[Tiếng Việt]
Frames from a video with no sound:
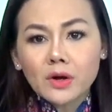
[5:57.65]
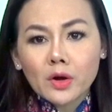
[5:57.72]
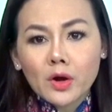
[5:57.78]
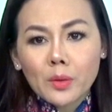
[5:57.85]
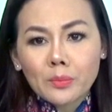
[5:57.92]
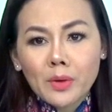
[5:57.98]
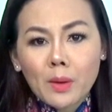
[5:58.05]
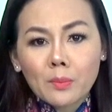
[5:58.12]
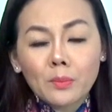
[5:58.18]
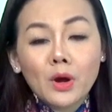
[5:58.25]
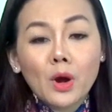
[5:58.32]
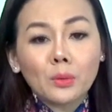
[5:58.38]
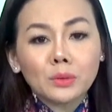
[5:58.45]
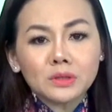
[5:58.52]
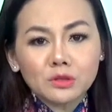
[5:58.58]
cộng đồng
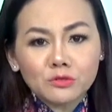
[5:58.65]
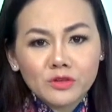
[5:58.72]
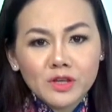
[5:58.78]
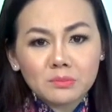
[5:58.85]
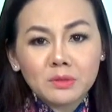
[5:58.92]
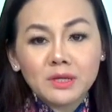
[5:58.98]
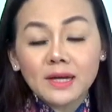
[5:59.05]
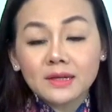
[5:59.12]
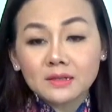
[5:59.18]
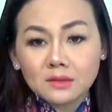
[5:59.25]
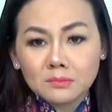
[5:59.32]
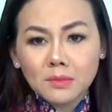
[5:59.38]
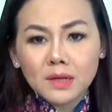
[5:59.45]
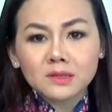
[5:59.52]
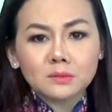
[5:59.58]
gốc người Việt bị ảnh
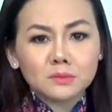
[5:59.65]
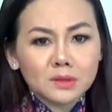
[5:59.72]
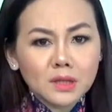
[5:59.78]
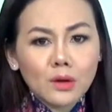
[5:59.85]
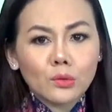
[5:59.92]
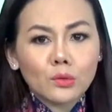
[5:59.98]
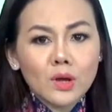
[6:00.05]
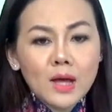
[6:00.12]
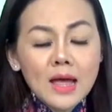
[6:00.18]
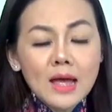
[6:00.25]
hưởng bởi cúm tàu,